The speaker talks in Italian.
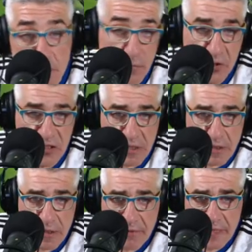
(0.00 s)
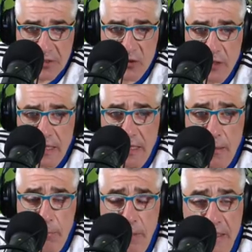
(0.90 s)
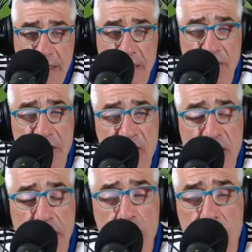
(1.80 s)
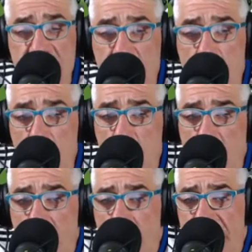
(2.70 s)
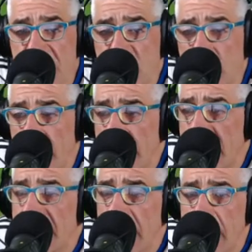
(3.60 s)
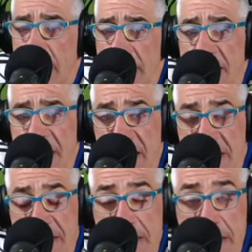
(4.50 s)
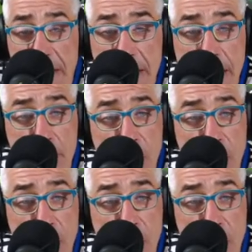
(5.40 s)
poi c'è stata una deviazione anche da parte del difensore Cremonese, comunque Marsura in sacca di testa e